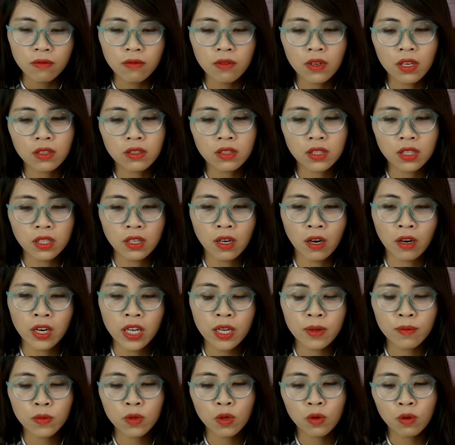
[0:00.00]
việc chị đón
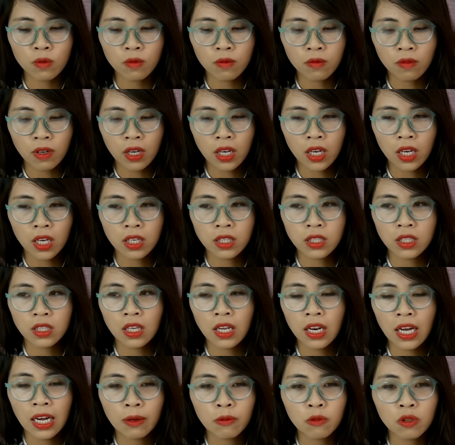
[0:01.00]
em thuận về chị
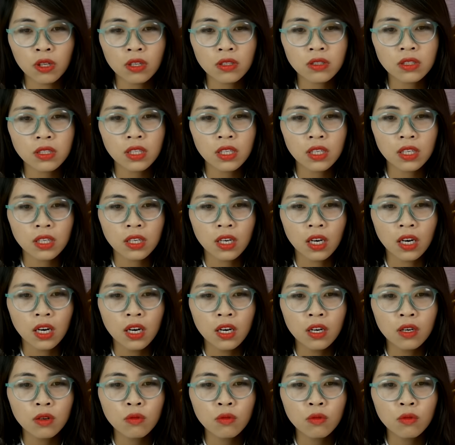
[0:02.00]
làm cho chị à,